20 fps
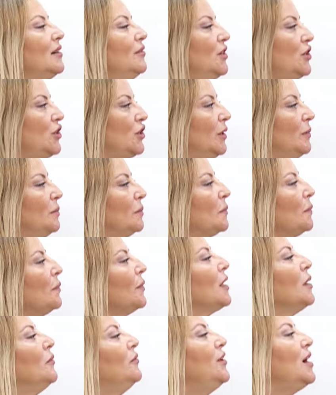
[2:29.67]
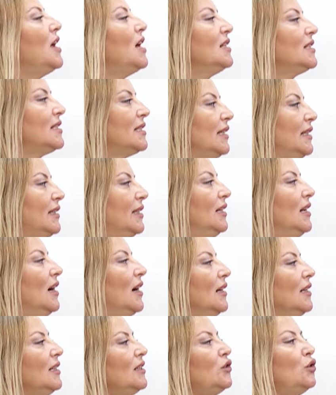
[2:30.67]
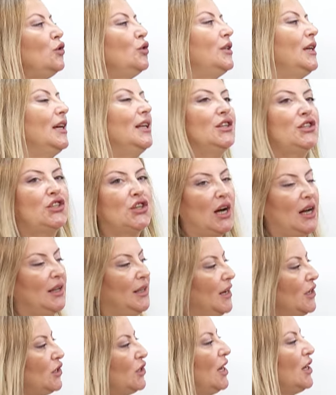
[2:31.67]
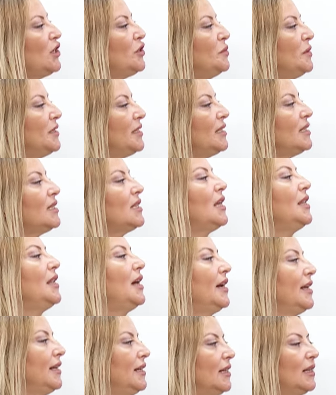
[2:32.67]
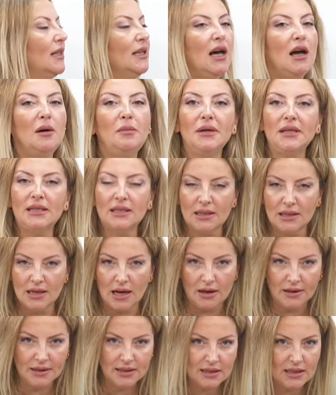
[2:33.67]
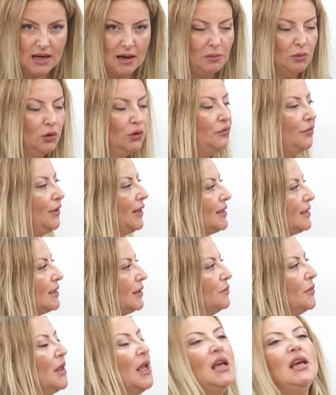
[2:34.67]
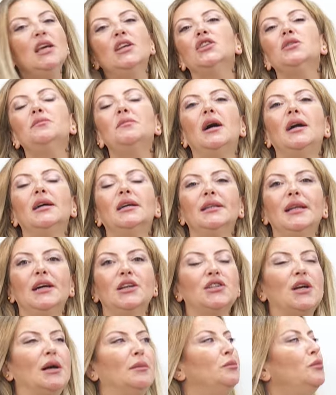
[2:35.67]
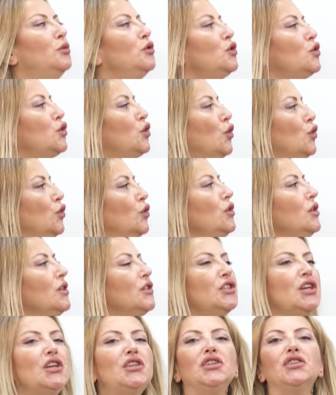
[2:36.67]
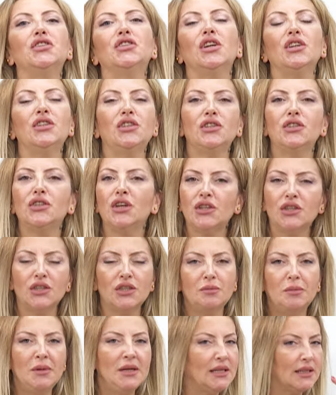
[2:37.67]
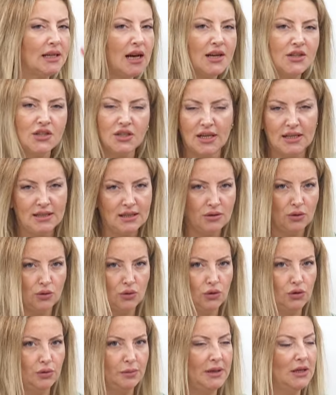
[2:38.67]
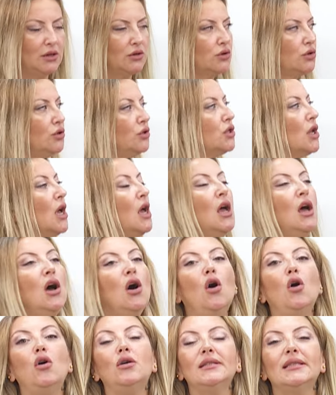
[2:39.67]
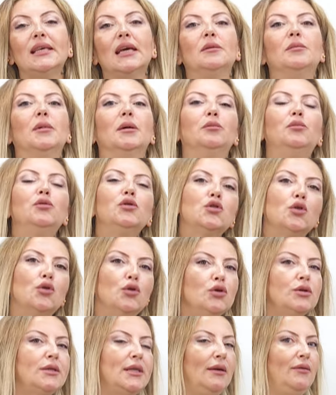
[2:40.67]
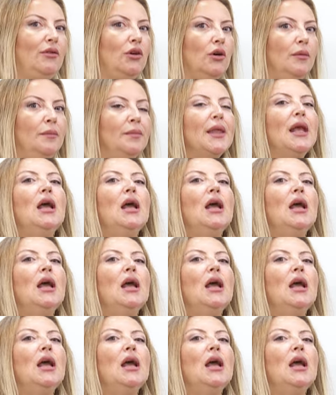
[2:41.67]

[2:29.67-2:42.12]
Savaşı Fransız ihtilali, Türkiye'nin çağdaşlaşması, sanayi inkılabı, İstanbul'un fethi. Şimdi arkadaşlar bu soru çeşit çeşit çeşit birkaç kez soruldu biliyorsunuz. ÖSYM bu soruyu seviyor.